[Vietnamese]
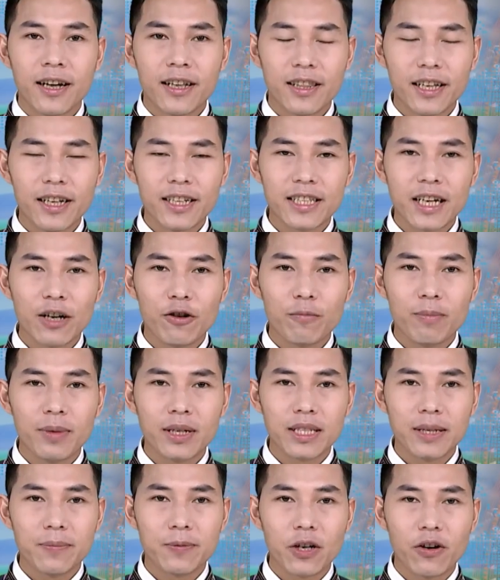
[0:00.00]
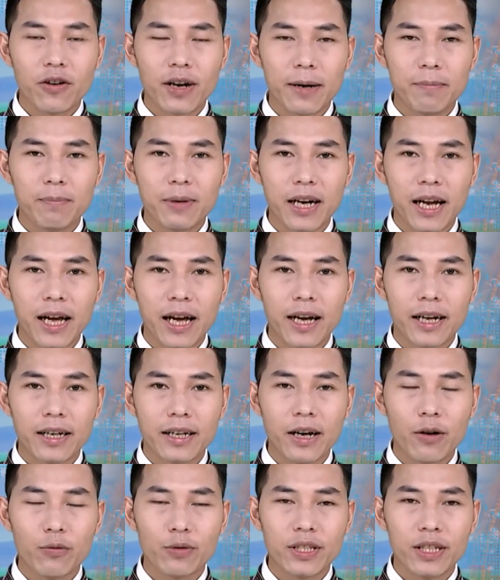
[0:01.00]
tiến chào mừng xếp sóng cam vườn hà,
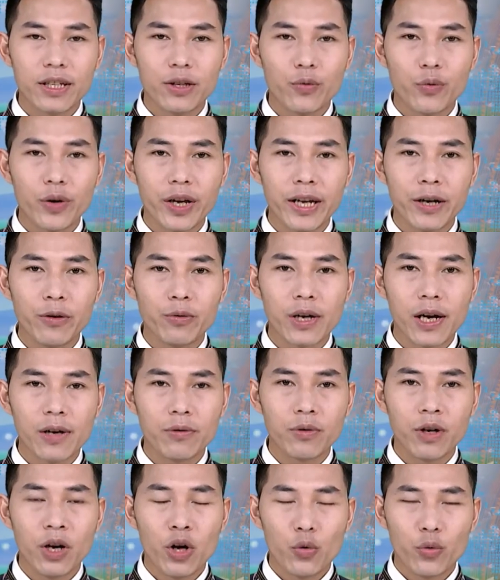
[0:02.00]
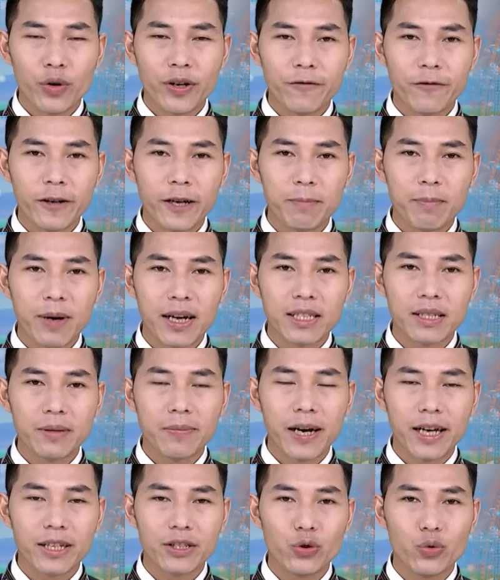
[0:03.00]
đồng chí Nguyễn Hữu Đông, Ủy viên Ban chấp
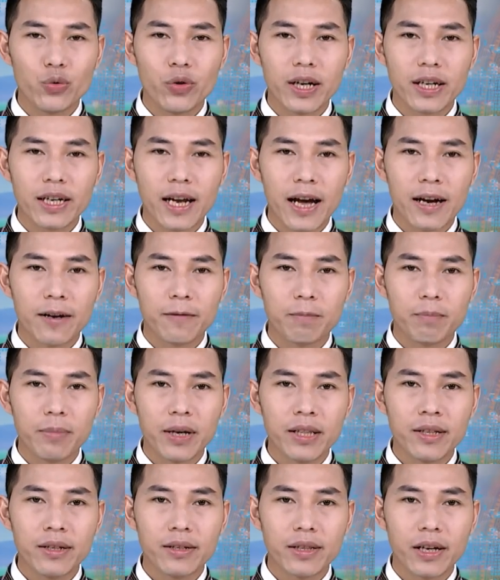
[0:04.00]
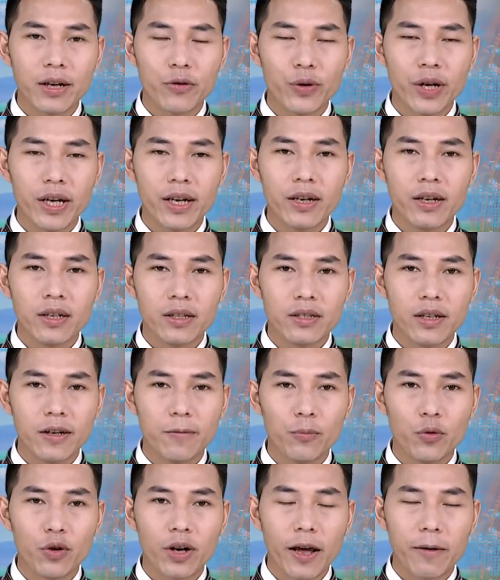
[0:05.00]
hành Trung ương Đảng, Bí thư tỉnh ủy, trưởng
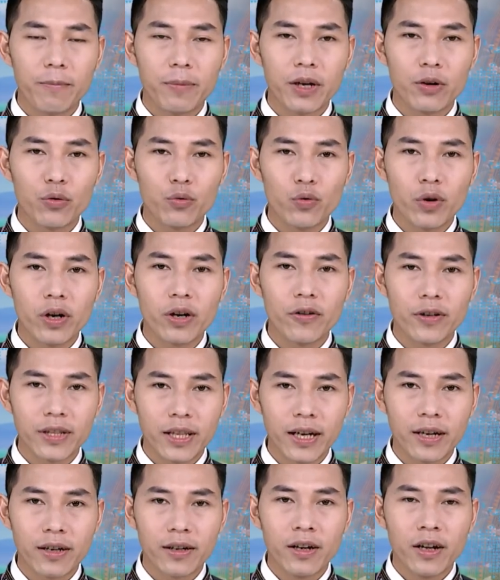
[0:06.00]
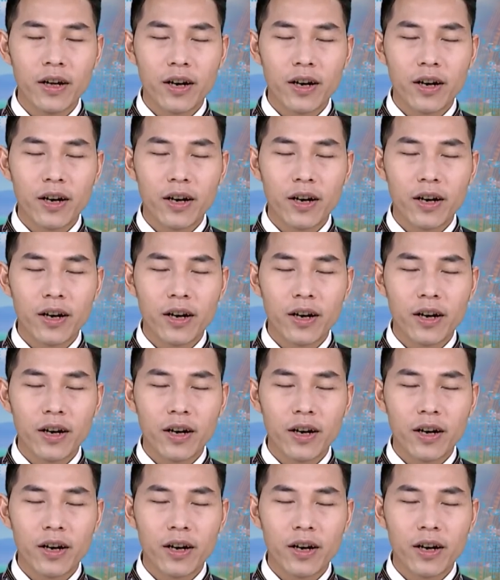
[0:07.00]
múa đại biểu Quốc hội tỉnh,